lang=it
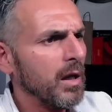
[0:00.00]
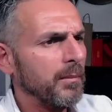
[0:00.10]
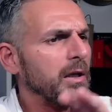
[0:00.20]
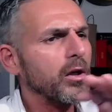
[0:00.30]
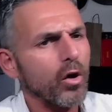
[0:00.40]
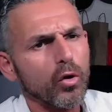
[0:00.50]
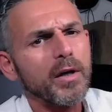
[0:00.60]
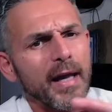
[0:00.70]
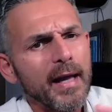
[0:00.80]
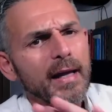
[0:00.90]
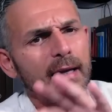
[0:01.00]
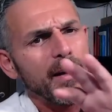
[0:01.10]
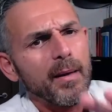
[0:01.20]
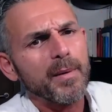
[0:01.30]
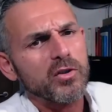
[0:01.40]
mi ricordo che
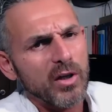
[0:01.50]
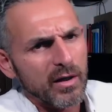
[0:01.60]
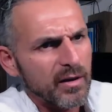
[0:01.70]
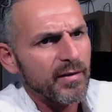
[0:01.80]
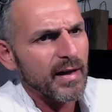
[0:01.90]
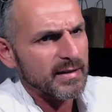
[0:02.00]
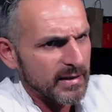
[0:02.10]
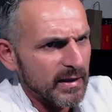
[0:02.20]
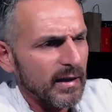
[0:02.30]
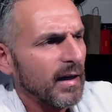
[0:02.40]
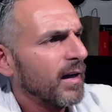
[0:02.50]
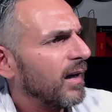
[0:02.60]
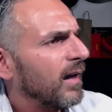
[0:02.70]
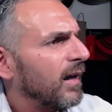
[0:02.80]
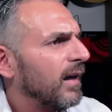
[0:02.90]
eh, per certi versi
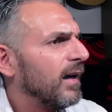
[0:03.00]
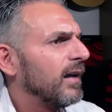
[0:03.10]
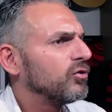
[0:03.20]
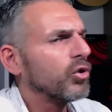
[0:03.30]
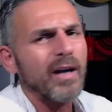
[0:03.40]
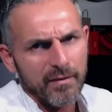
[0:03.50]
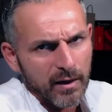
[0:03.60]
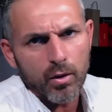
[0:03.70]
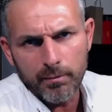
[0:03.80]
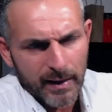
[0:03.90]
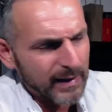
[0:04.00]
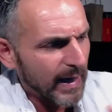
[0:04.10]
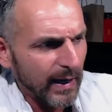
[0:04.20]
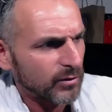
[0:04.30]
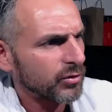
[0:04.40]
eh, giocava anche un bel
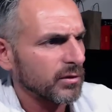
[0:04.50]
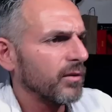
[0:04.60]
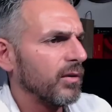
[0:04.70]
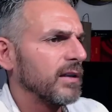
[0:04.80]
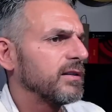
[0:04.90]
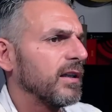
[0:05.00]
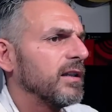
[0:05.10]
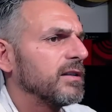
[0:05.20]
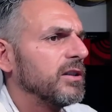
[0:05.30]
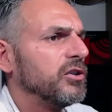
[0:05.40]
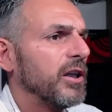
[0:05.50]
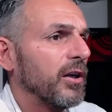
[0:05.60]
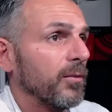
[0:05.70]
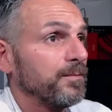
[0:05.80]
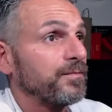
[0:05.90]
calcio, devo essere
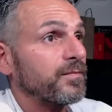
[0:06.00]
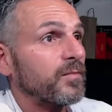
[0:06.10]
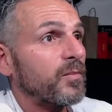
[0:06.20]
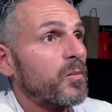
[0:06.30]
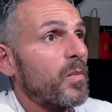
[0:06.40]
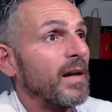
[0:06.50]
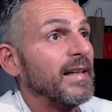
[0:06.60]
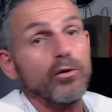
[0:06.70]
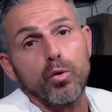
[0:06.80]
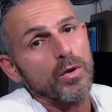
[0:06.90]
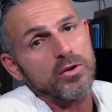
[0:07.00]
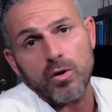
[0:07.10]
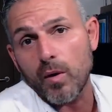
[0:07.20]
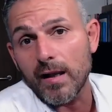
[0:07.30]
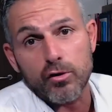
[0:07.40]
sincero. Detto questo,
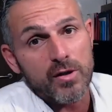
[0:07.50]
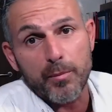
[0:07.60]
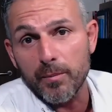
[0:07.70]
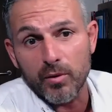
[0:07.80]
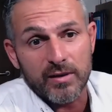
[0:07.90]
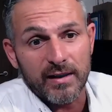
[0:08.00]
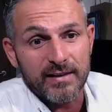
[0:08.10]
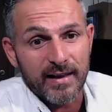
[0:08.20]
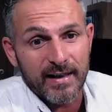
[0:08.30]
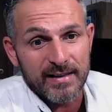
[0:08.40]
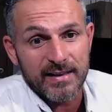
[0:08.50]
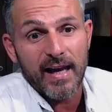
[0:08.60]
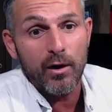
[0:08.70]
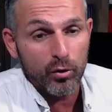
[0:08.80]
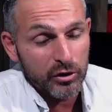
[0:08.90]
la cosa più importante ragazzi, e
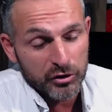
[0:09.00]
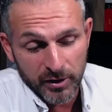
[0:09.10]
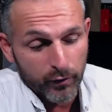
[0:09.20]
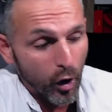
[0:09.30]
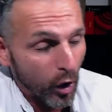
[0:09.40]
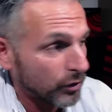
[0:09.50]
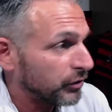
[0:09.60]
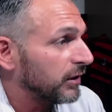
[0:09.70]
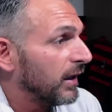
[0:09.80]
lo dicevo oggi,